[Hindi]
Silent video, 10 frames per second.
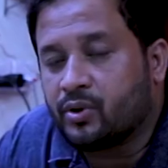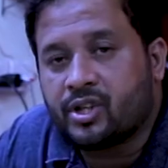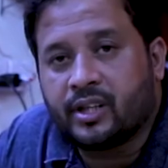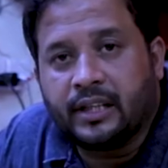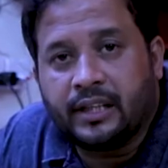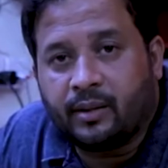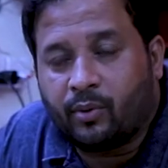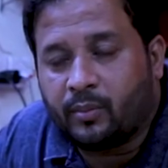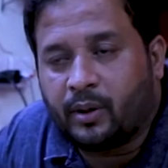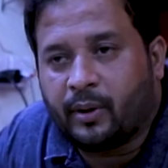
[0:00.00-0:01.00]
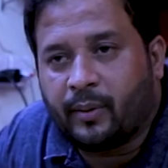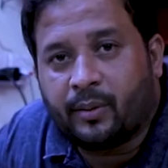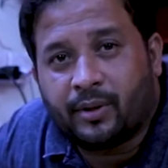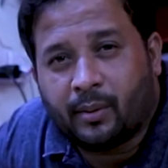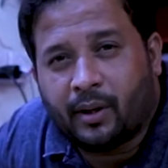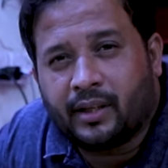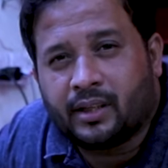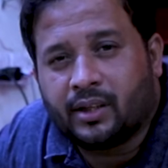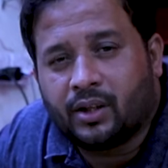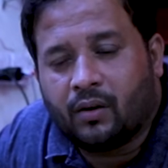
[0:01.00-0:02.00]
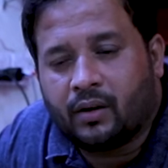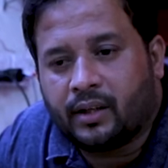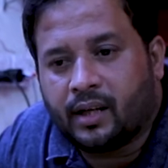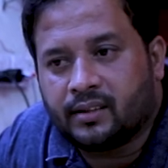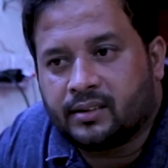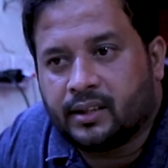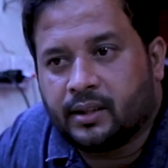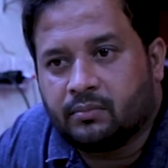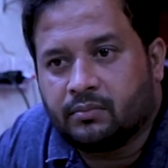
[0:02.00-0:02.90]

पोजीशन ये थी कि बहुत बड़े पैमाने पे तबाही थी और यहाँ से